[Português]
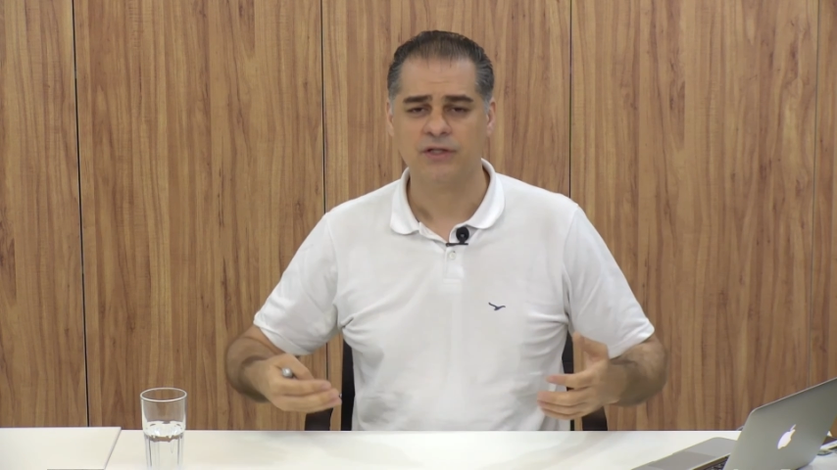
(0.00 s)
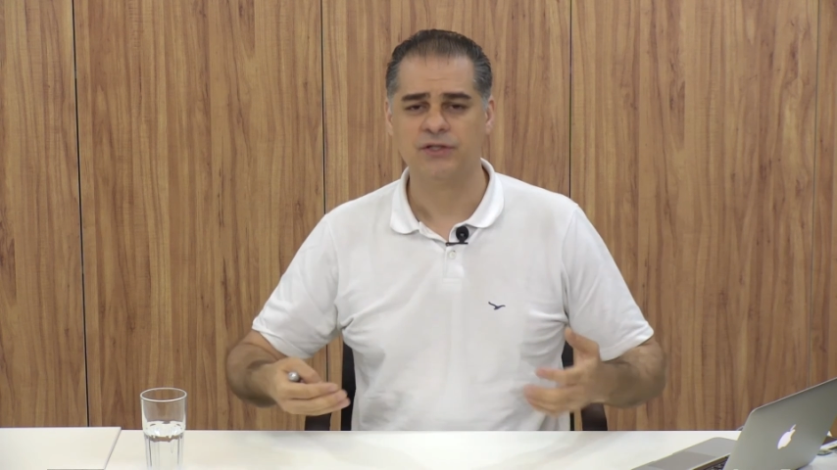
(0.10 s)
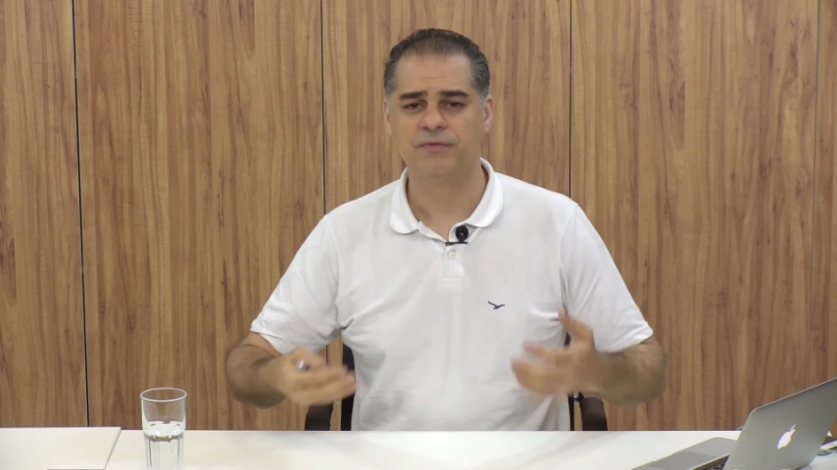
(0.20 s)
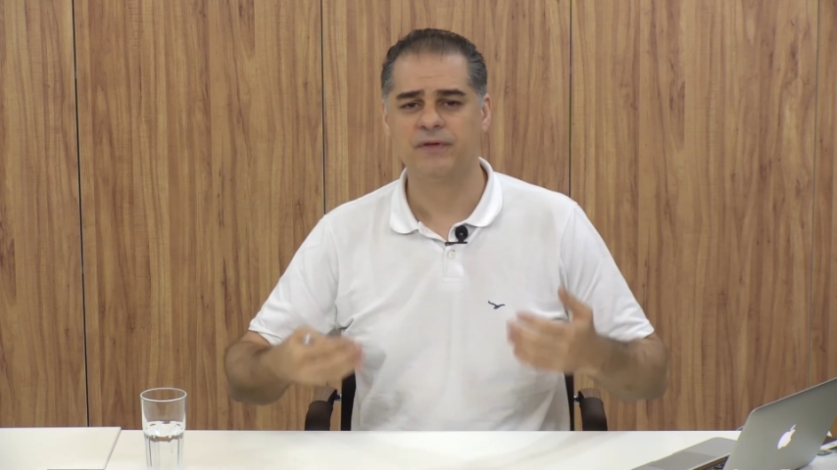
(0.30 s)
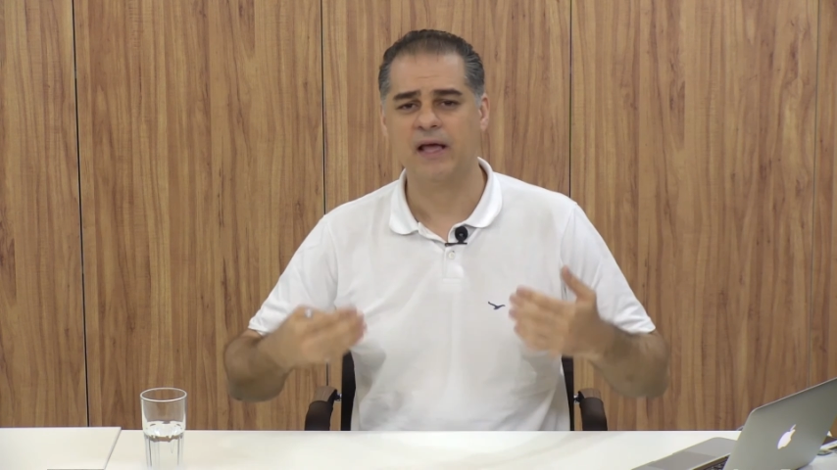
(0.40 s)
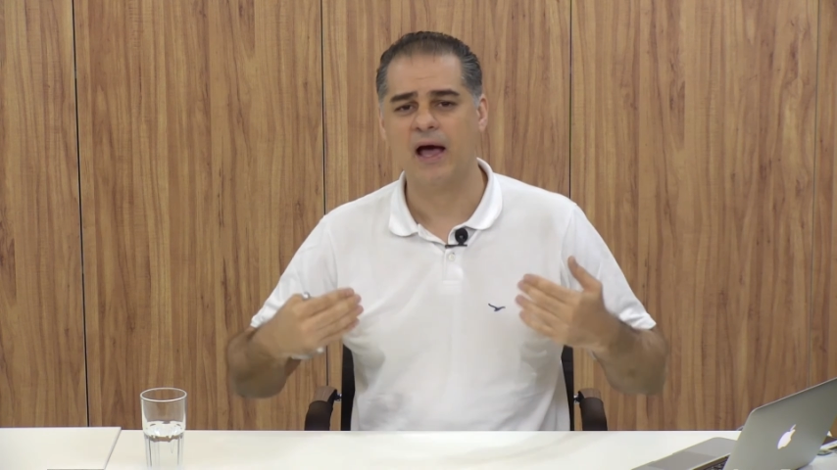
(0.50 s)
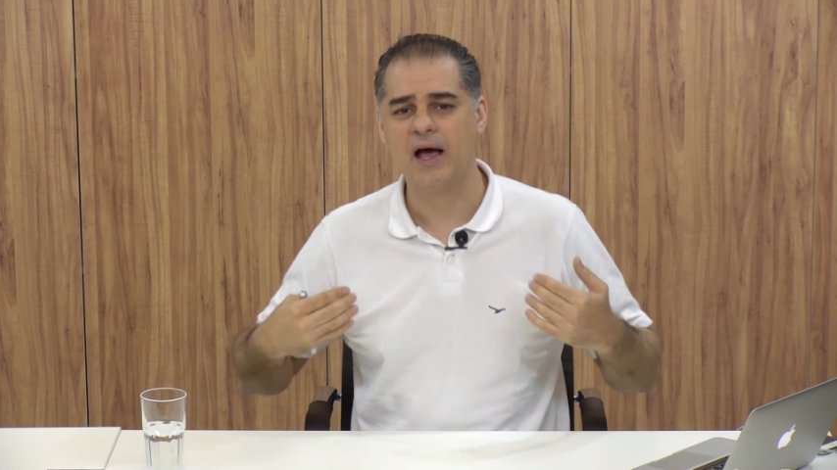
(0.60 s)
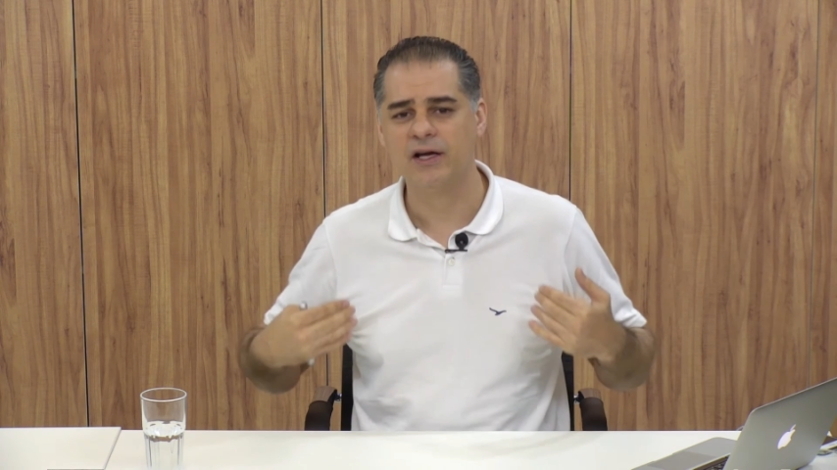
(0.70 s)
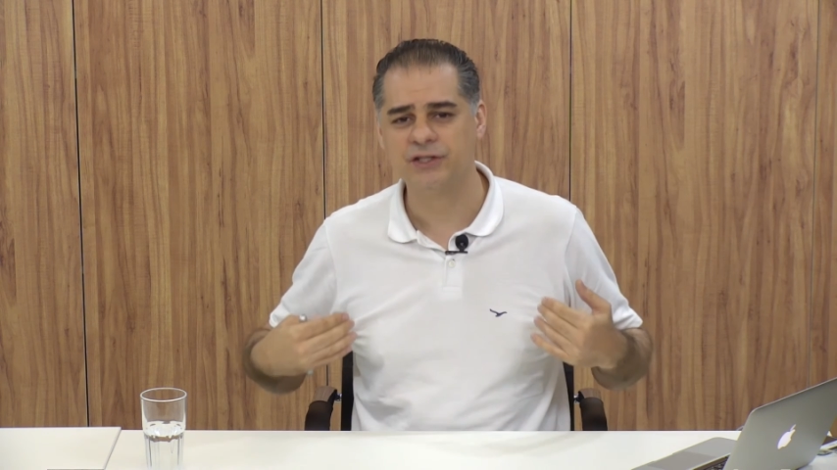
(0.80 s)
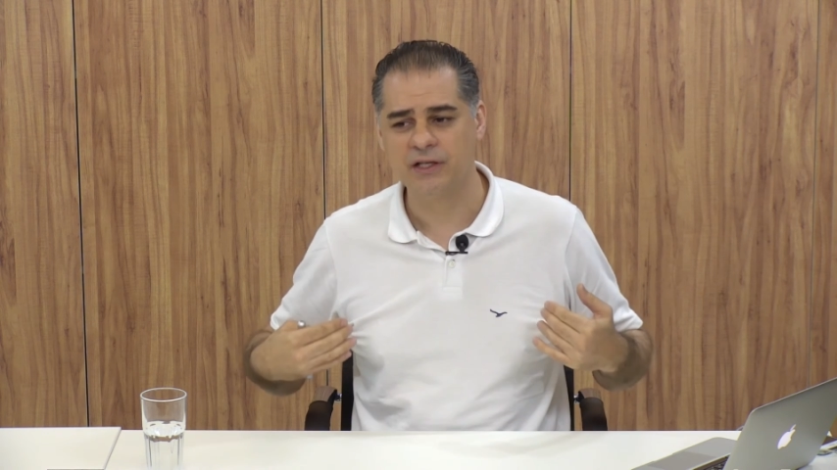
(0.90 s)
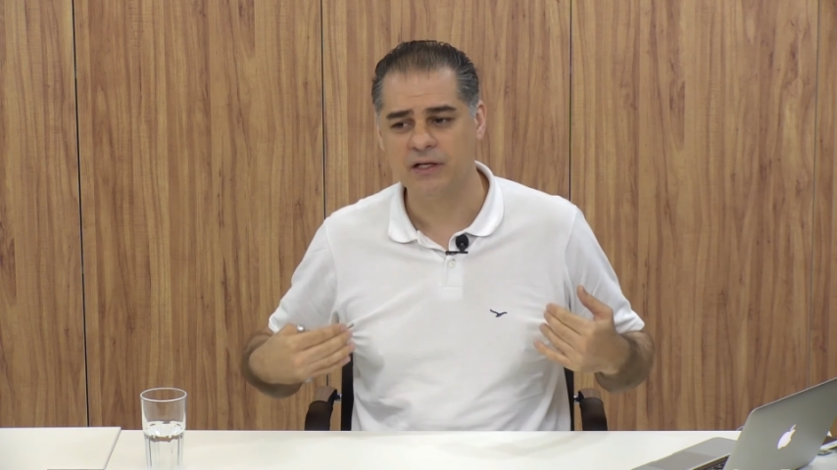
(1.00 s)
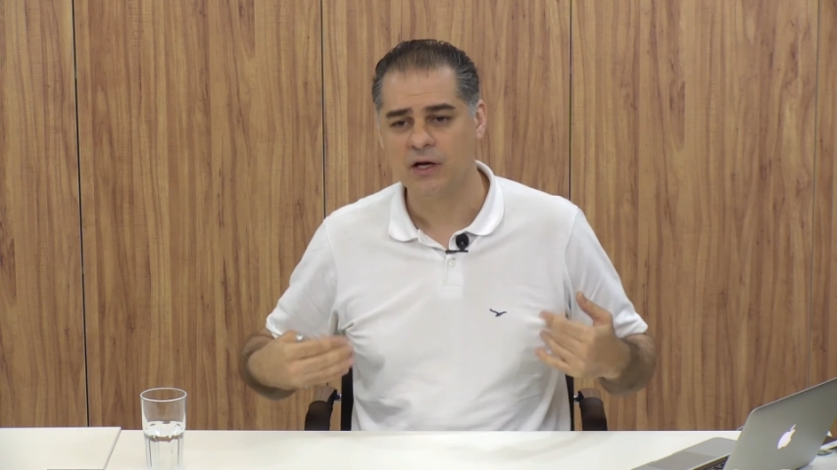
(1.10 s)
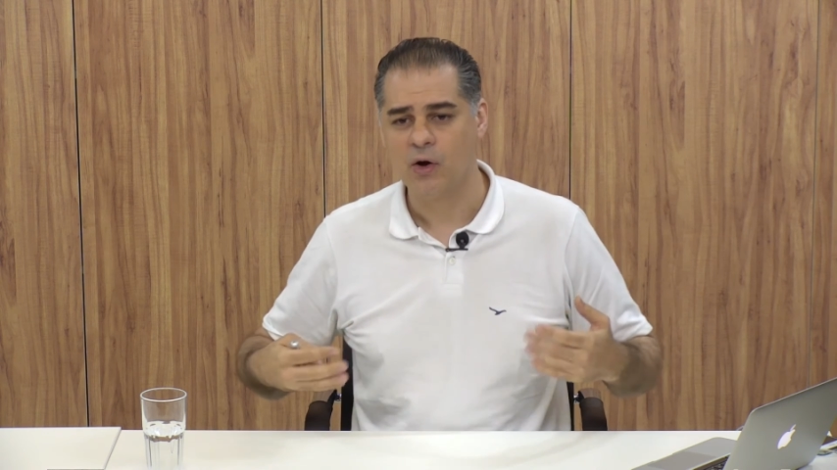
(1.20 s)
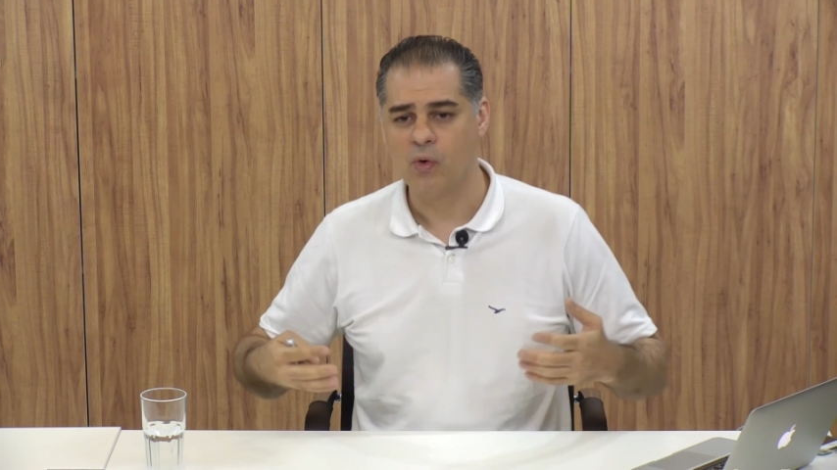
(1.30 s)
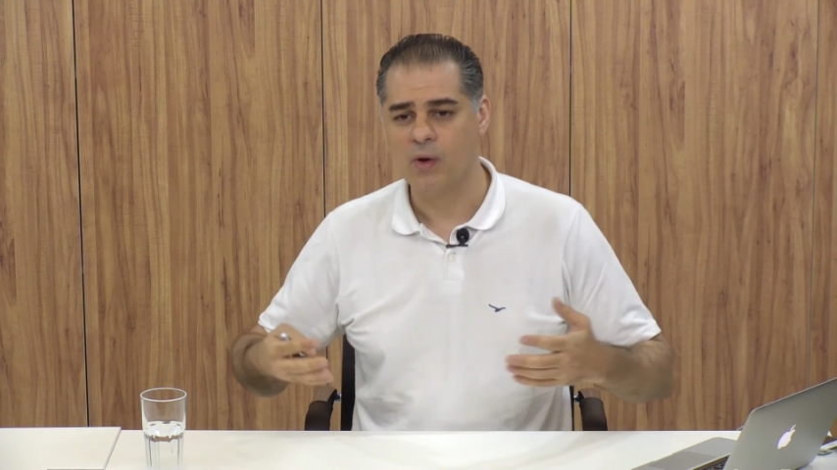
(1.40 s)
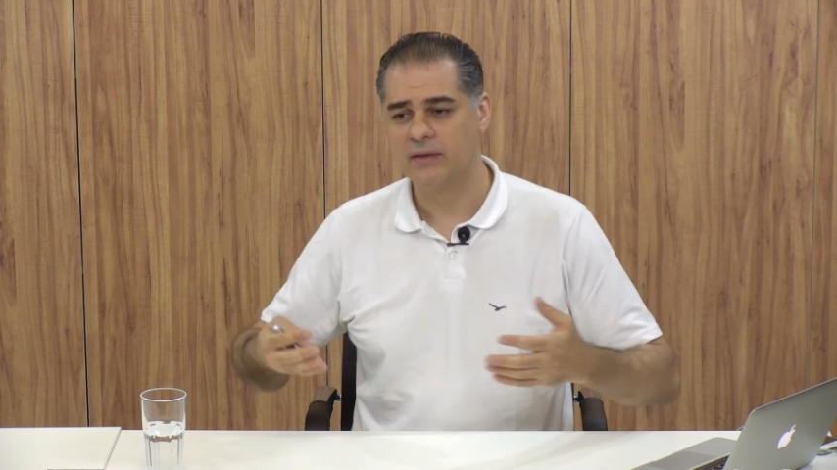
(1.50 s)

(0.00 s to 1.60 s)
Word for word: de friagem ou